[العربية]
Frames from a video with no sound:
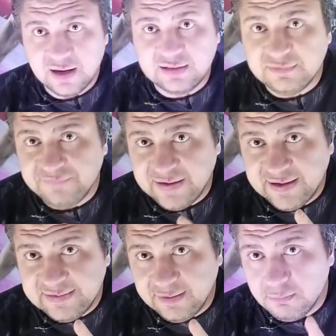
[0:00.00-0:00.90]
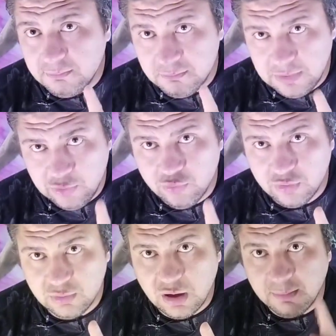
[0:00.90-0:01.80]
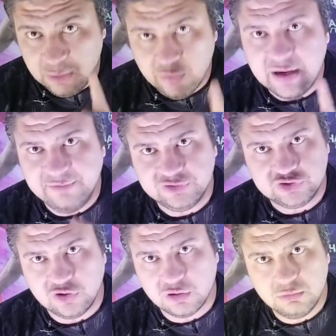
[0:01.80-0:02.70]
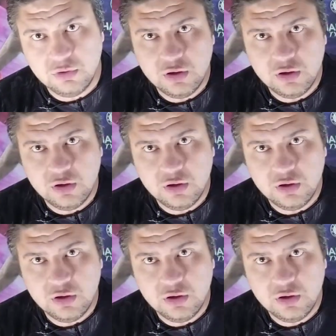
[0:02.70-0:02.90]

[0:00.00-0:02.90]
راتب فينجادا مليون او مليون جنيه في الشهر